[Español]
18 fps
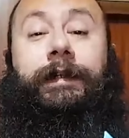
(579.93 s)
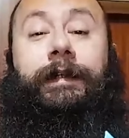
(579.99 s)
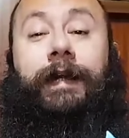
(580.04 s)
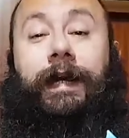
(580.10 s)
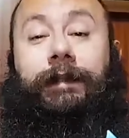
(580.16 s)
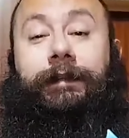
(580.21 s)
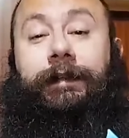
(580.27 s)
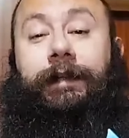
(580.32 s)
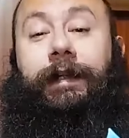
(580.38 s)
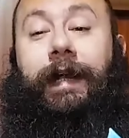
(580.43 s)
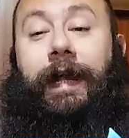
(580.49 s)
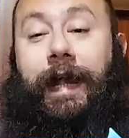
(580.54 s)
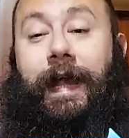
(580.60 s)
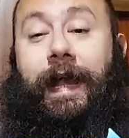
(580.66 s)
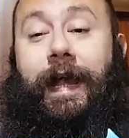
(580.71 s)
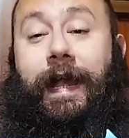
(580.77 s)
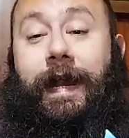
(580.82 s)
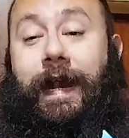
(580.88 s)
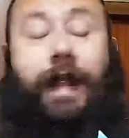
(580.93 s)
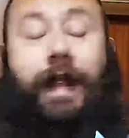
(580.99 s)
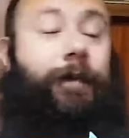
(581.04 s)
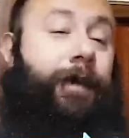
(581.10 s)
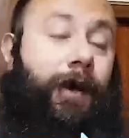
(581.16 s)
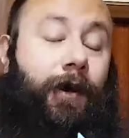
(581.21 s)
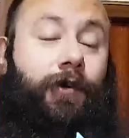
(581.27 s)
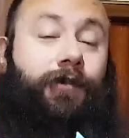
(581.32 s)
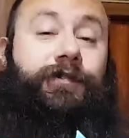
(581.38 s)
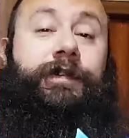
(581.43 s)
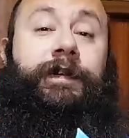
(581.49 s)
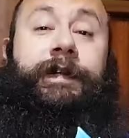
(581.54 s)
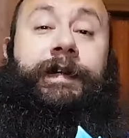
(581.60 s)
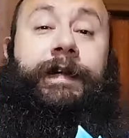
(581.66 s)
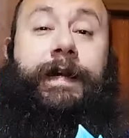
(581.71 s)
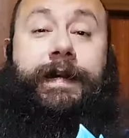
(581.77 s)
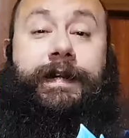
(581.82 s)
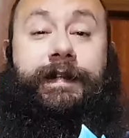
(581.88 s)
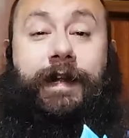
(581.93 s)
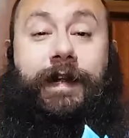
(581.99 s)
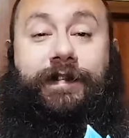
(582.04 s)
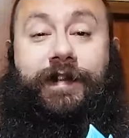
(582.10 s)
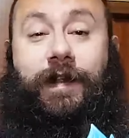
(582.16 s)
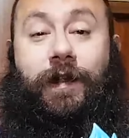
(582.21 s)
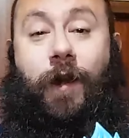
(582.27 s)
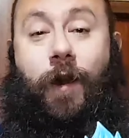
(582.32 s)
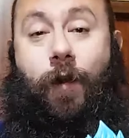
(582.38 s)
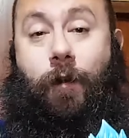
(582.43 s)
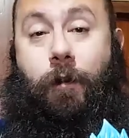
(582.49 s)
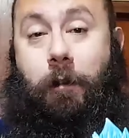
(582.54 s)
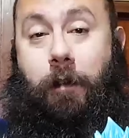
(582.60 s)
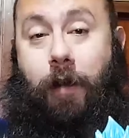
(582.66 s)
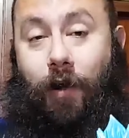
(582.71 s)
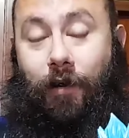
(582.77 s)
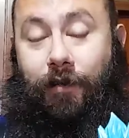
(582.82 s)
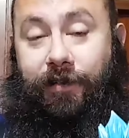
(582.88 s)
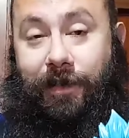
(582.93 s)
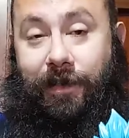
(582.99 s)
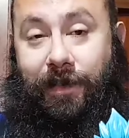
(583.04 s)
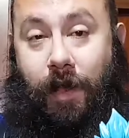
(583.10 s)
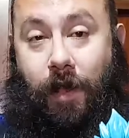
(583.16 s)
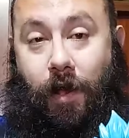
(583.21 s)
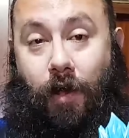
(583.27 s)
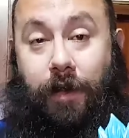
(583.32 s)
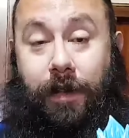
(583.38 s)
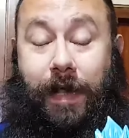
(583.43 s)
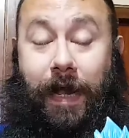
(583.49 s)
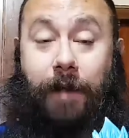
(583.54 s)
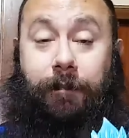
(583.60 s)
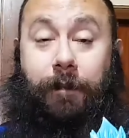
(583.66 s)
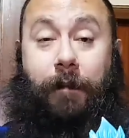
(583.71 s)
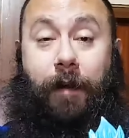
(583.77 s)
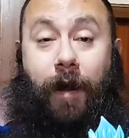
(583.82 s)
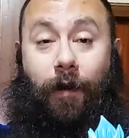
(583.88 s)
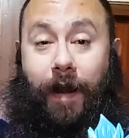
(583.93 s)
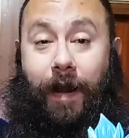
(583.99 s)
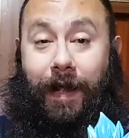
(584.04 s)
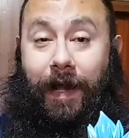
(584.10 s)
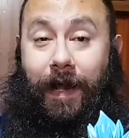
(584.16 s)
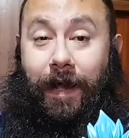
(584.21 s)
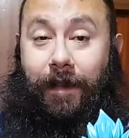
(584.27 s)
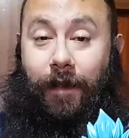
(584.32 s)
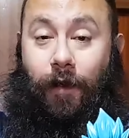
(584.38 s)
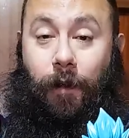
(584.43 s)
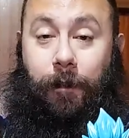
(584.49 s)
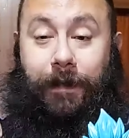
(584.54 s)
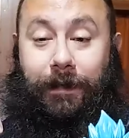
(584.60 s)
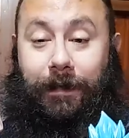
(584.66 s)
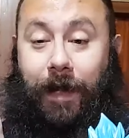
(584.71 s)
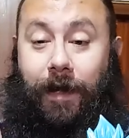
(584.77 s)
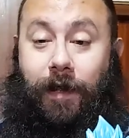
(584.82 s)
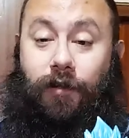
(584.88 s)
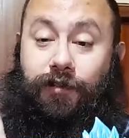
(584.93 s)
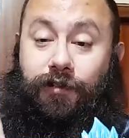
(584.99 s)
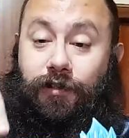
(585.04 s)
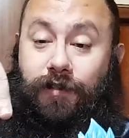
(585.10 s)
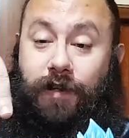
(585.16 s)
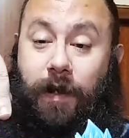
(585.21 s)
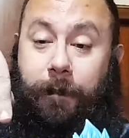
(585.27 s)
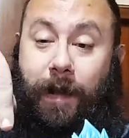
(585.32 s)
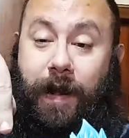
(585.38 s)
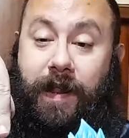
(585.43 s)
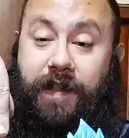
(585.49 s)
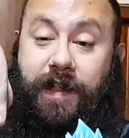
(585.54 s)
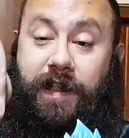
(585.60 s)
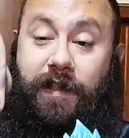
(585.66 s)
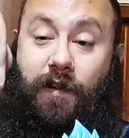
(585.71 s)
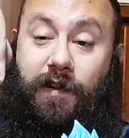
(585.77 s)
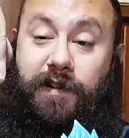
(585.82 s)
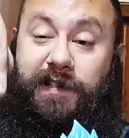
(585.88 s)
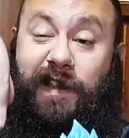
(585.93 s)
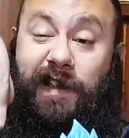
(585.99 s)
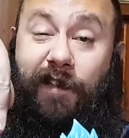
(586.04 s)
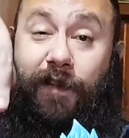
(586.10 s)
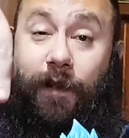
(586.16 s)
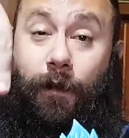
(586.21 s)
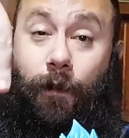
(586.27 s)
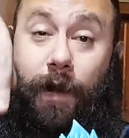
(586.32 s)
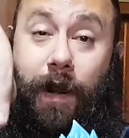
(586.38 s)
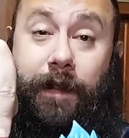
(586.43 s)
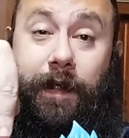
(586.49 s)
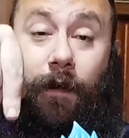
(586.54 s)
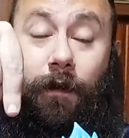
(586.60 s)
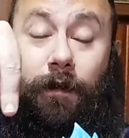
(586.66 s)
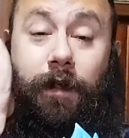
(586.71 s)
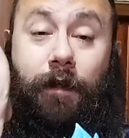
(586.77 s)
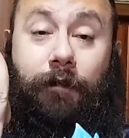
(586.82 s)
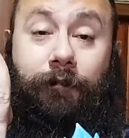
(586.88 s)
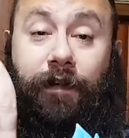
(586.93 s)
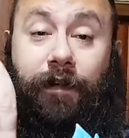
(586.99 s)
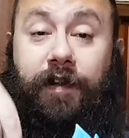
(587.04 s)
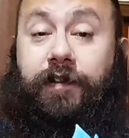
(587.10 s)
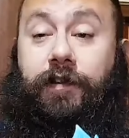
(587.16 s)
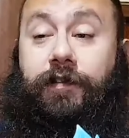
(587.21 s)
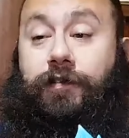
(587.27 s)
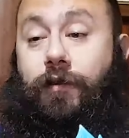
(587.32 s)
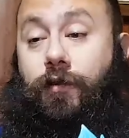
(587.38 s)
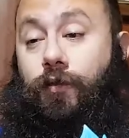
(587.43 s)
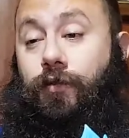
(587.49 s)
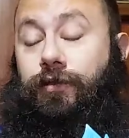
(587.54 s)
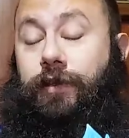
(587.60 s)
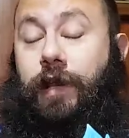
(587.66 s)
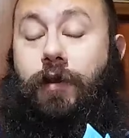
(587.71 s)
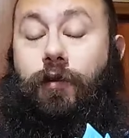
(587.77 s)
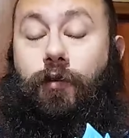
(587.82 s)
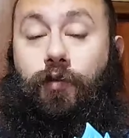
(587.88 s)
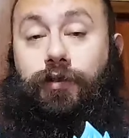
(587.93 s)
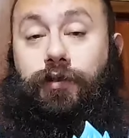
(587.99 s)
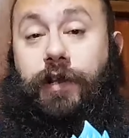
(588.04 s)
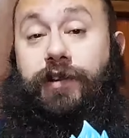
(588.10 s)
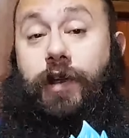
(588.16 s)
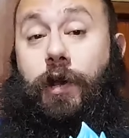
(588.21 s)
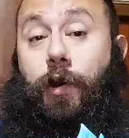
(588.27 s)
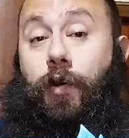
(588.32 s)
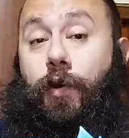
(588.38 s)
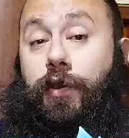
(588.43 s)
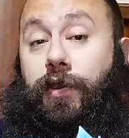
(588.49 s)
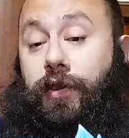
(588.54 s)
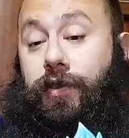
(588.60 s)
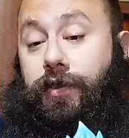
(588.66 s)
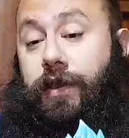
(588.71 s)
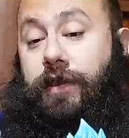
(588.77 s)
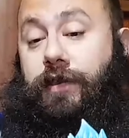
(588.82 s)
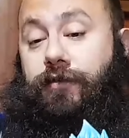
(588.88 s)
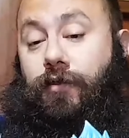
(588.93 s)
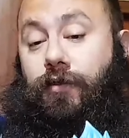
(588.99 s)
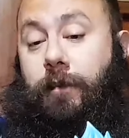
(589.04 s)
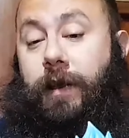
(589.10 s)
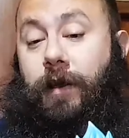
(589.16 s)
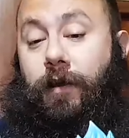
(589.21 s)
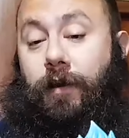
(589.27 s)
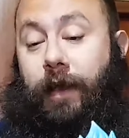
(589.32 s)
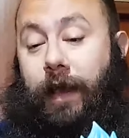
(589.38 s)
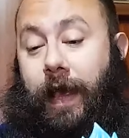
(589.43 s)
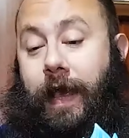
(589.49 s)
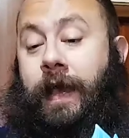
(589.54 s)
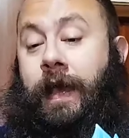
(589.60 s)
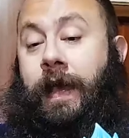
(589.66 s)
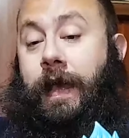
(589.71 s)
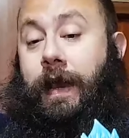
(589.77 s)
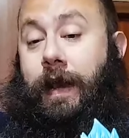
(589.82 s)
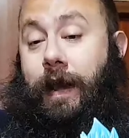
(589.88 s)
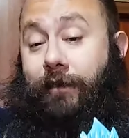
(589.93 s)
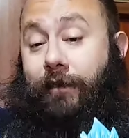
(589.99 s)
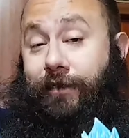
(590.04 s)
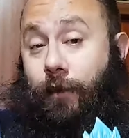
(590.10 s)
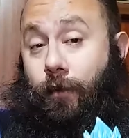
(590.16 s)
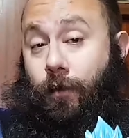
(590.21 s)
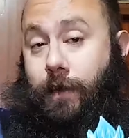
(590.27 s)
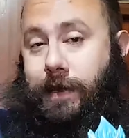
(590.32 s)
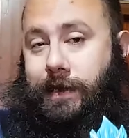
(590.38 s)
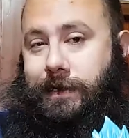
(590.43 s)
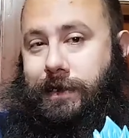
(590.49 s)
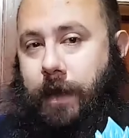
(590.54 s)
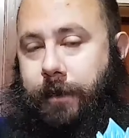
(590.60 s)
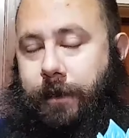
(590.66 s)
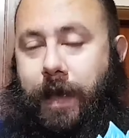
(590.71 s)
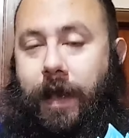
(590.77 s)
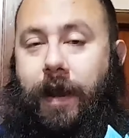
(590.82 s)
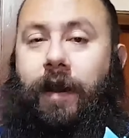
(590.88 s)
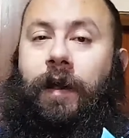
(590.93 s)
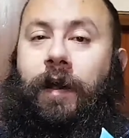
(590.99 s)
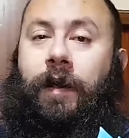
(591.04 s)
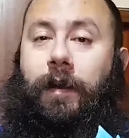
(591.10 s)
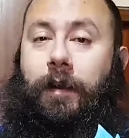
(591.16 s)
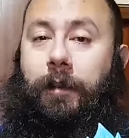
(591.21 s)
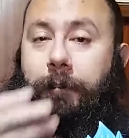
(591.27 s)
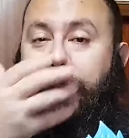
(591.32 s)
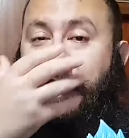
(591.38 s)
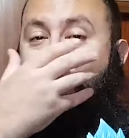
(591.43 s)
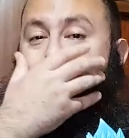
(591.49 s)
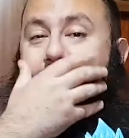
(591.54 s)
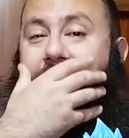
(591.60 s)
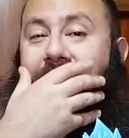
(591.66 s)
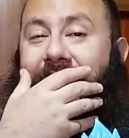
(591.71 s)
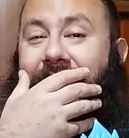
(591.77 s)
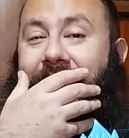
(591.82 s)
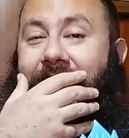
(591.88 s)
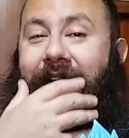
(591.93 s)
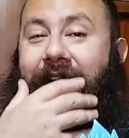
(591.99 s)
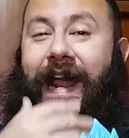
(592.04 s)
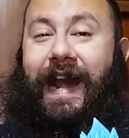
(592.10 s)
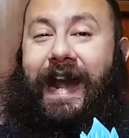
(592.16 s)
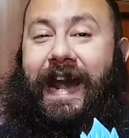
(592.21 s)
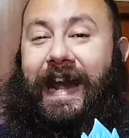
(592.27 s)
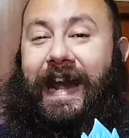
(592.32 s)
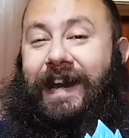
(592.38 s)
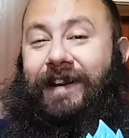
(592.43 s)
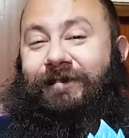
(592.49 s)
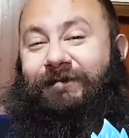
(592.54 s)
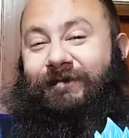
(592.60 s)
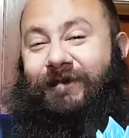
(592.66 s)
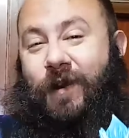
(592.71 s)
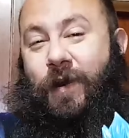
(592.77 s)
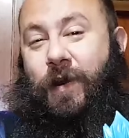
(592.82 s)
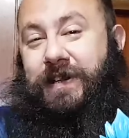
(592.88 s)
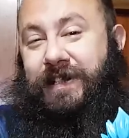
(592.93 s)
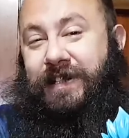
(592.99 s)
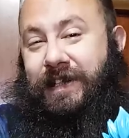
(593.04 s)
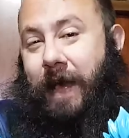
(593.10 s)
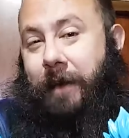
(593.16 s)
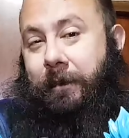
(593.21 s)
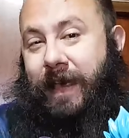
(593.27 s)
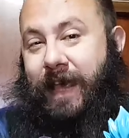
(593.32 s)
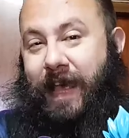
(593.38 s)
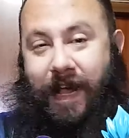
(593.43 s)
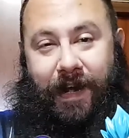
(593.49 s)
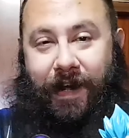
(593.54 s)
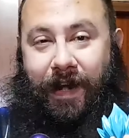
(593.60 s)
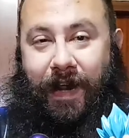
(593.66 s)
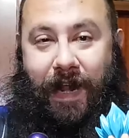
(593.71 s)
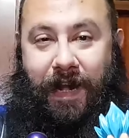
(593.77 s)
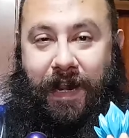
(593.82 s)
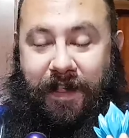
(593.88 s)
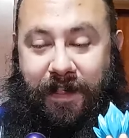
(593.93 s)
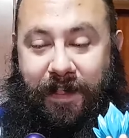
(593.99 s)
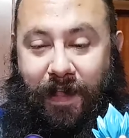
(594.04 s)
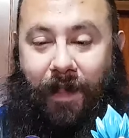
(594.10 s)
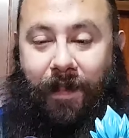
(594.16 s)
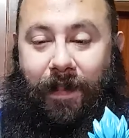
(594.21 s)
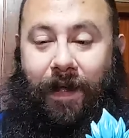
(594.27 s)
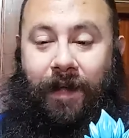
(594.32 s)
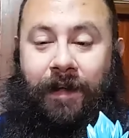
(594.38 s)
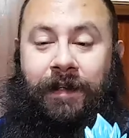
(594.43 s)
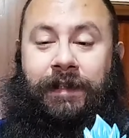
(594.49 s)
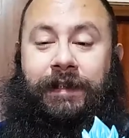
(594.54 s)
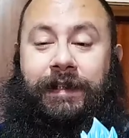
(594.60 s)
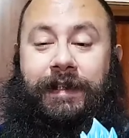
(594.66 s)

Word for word: Así que nada amigos, este ha sido el unboxing de hoy. Dejadme abajo en la caja de comentarios qué os ha parecido esta figura de Golden Freezer. Si os gusta, nos gusta, si coincidís conmigo en que la figura está bien, pero la cara no está bien realizada.